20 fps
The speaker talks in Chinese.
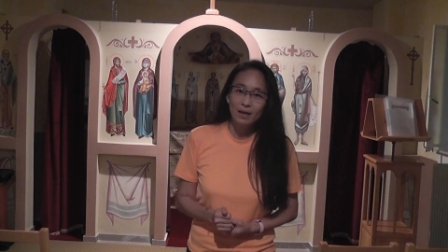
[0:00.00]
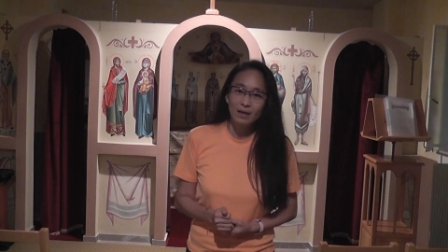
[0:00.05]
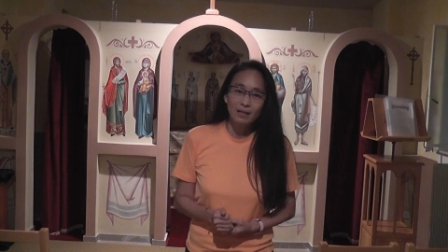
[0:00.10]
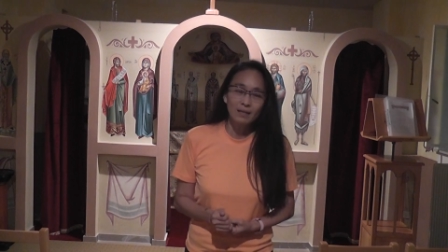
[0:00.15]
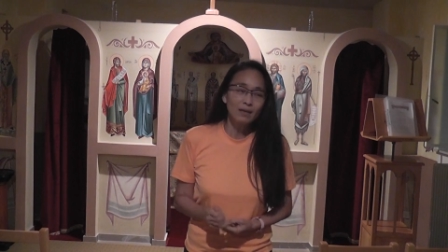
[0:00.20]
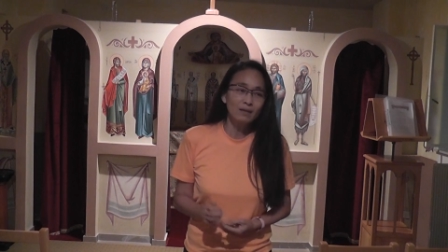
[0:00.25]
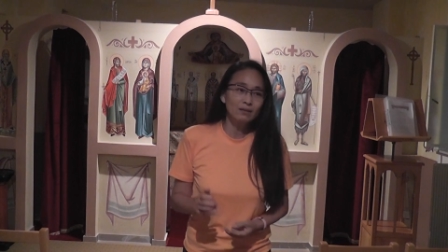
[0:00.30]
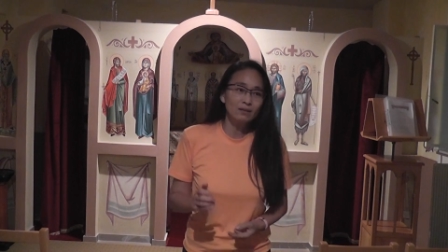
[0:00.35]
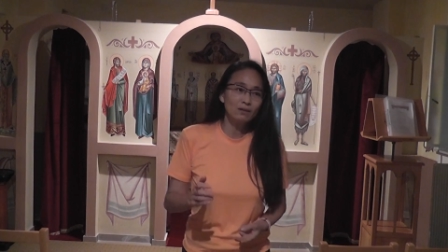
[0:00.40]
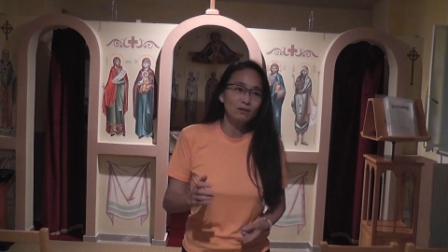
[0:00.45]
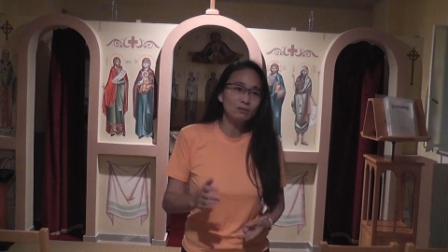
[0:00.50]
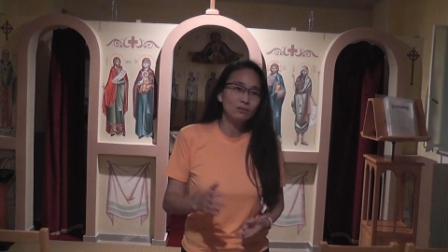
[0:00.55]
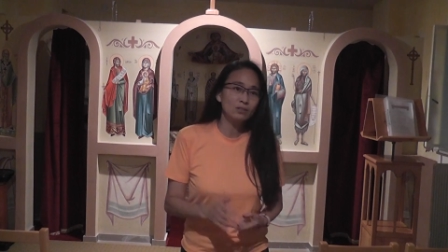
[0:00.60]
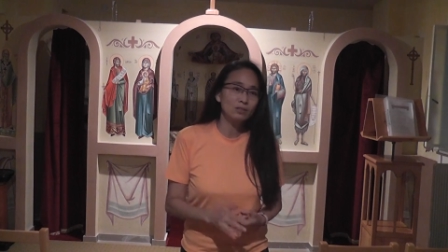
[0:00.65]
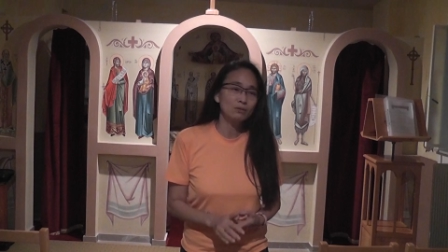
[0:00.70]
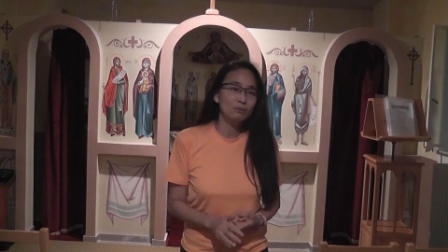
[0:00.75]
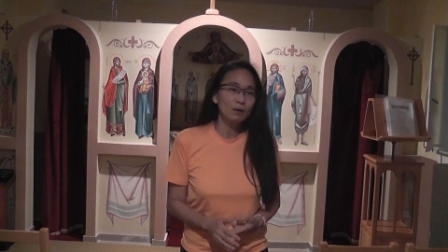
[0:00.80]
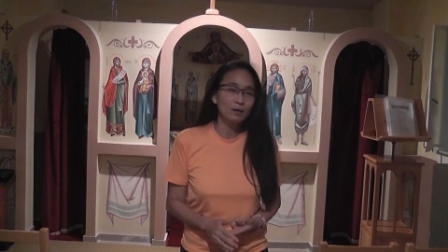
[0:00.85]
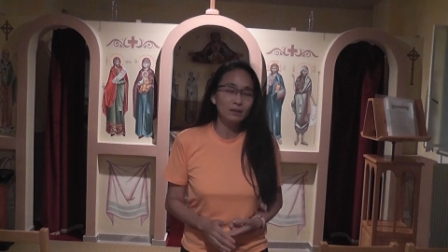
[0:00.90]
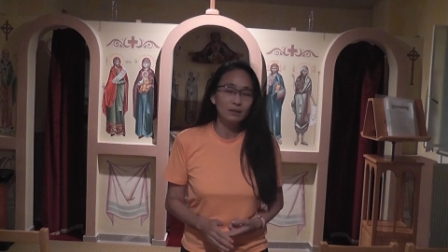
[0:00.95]
那你有
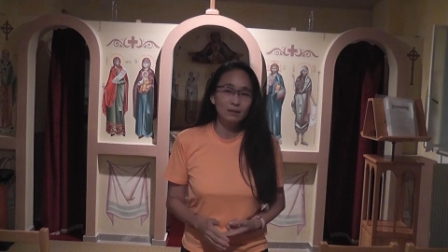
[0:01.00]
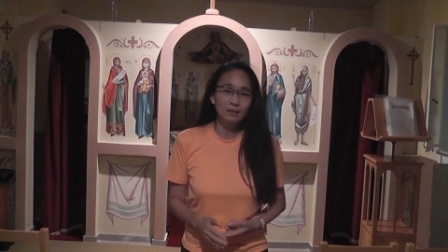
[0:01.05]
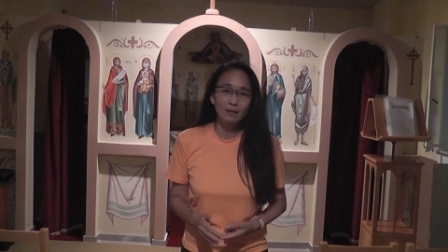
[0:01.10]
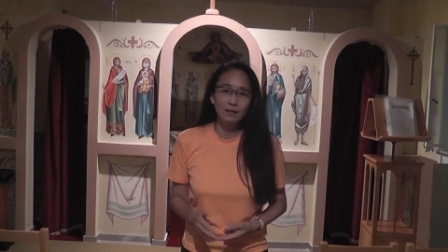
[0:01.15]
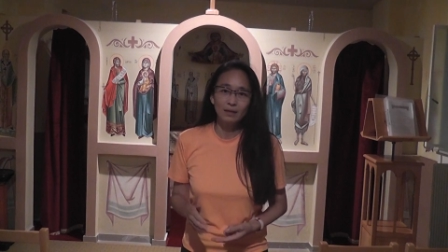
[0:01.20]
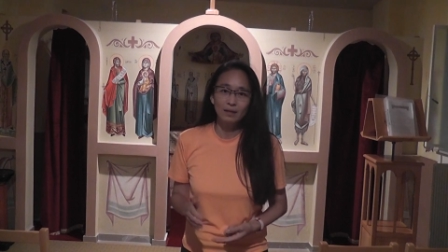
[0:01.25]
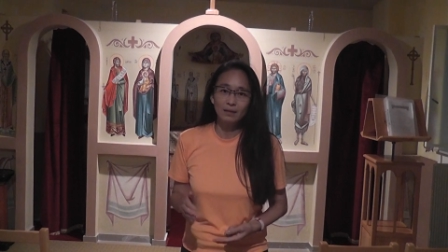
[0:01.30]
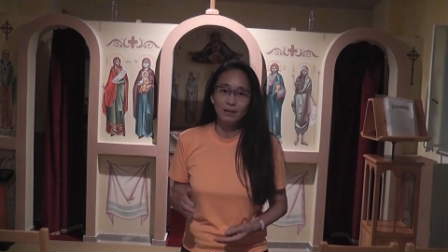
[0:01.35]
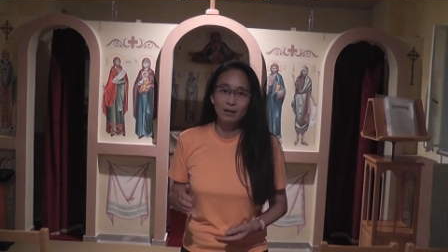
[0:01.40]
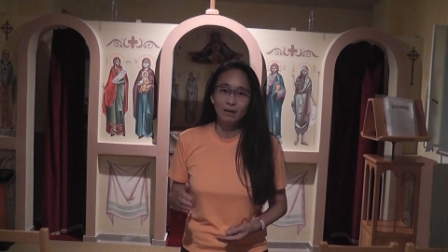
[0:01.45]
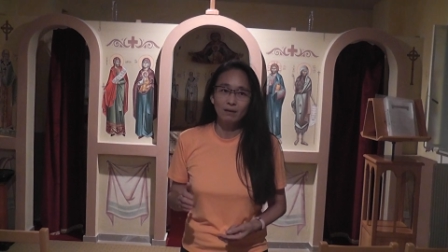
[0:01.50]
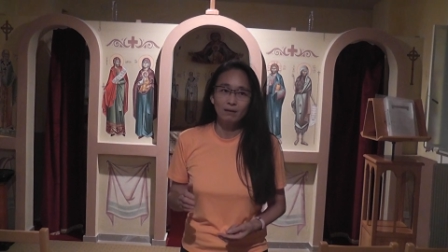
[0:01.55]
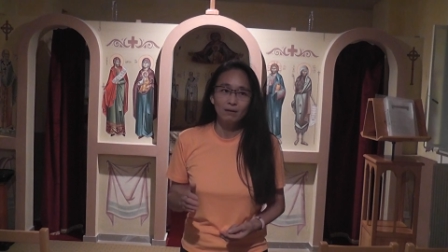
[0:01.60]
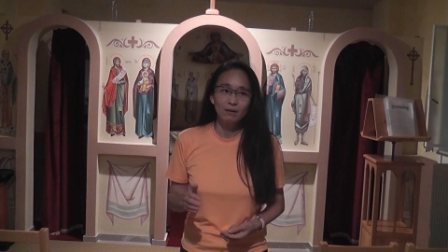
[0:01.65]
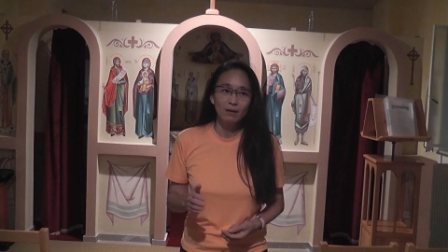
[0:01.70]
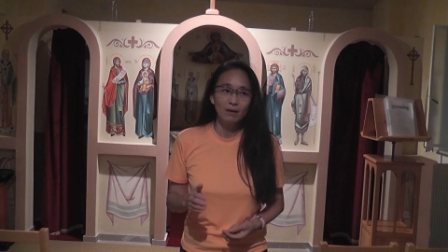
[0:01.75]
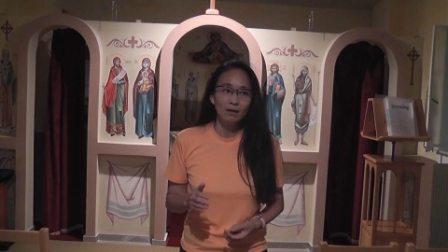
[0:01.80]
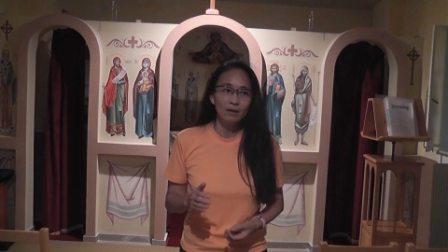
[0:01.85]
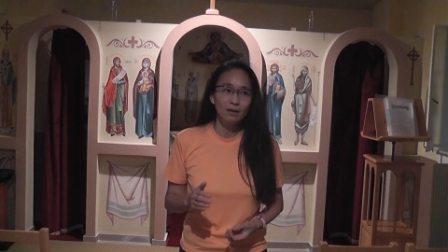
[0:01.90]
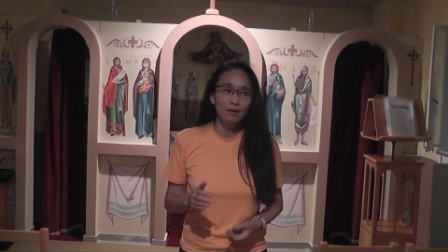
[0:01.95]
计划，你当然要
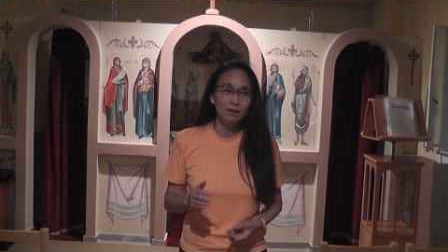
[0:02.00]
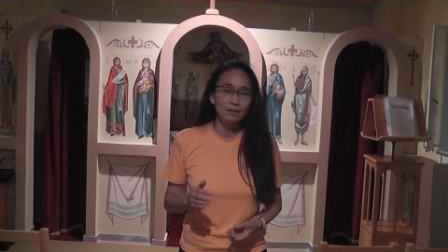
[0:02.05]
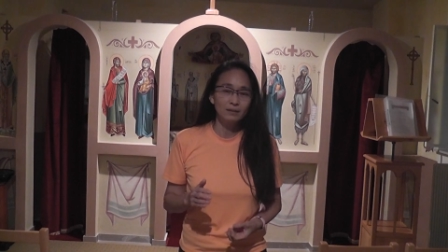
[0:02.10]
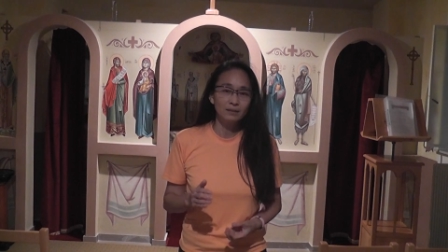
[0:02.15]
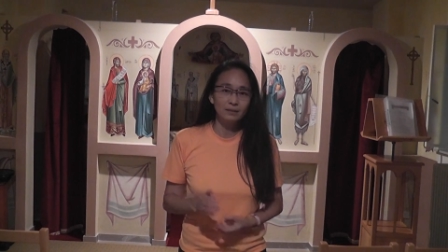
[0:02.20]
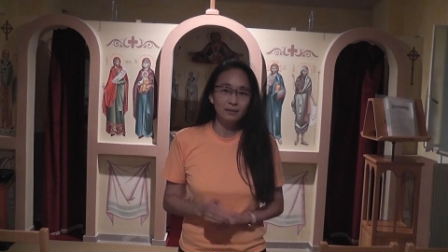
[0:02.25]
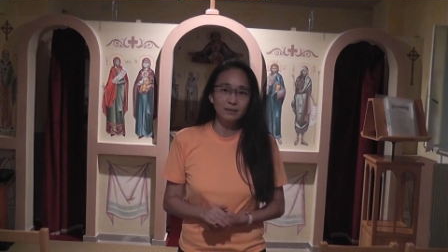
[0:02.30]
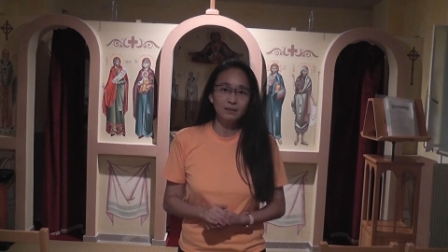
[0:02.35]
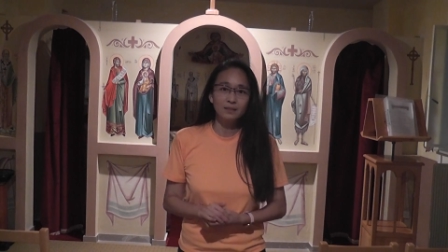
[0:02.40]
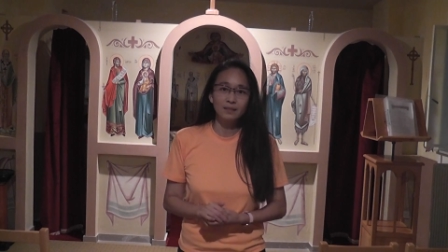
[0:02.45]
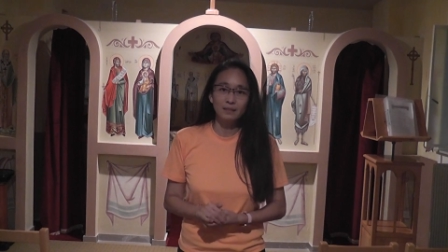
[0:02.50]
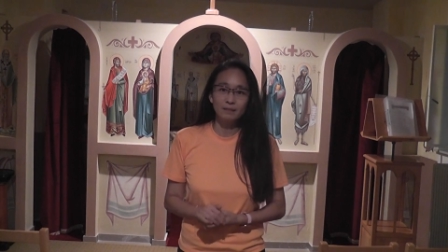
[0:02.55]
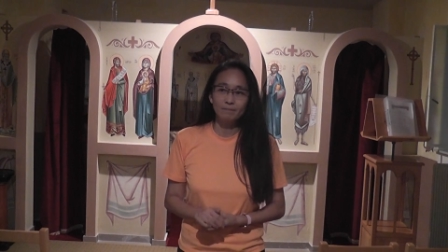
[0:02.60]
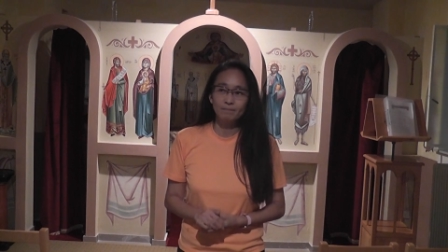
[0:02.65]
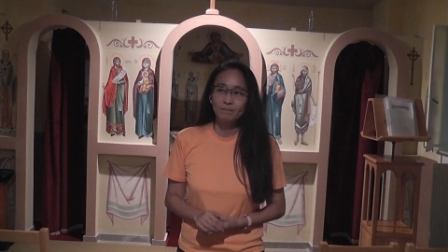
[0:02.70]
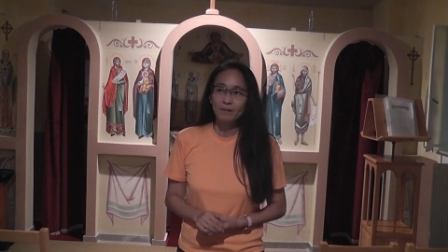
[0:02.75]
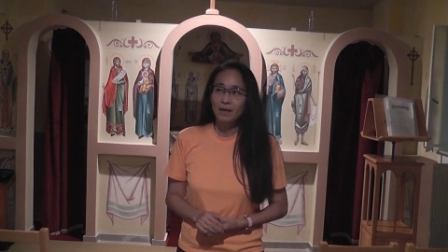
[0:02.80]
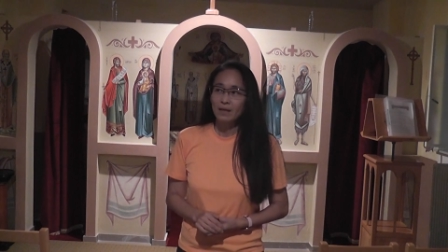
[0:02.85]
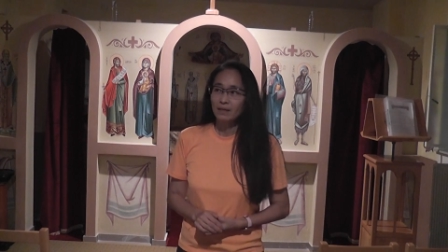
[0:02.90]
呃执行。